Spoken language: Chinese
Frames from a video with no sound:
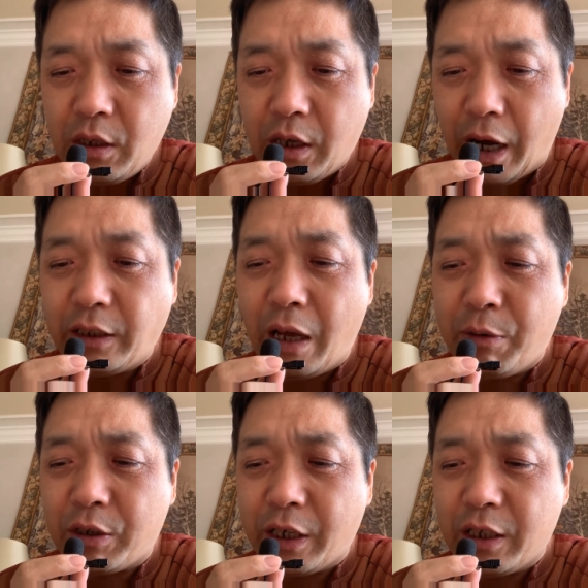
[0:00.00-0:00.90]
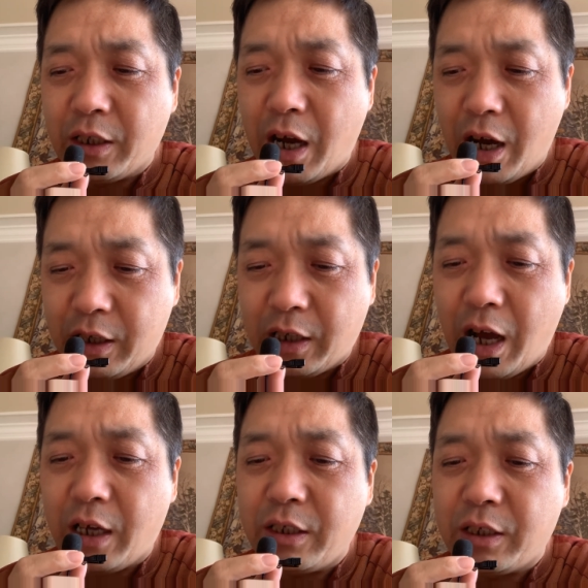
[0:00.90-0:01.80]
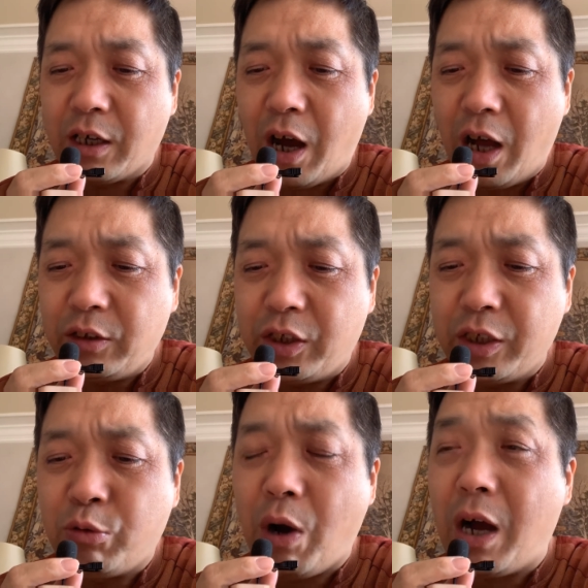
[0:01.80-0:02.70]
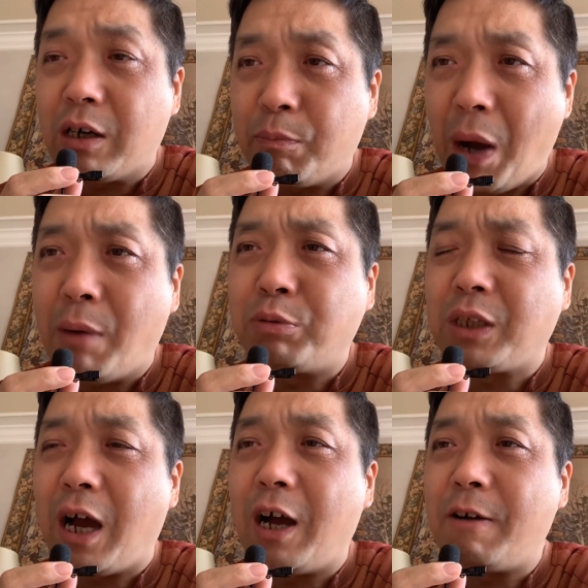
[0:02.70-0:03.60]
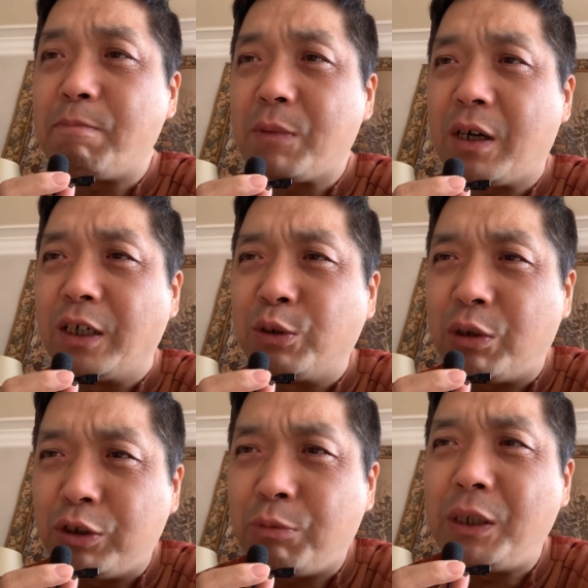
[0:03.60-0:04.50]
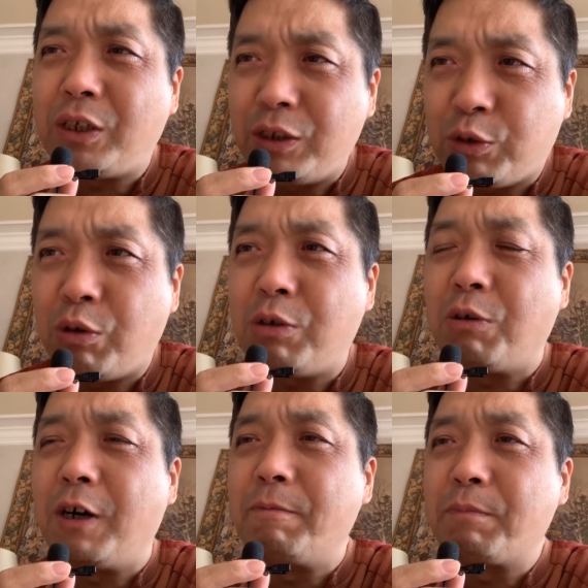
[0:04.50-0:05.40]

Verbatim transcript: 还代表谁了呢？安哥拉一个，安提瓜和巴布达，很多人都没听说过。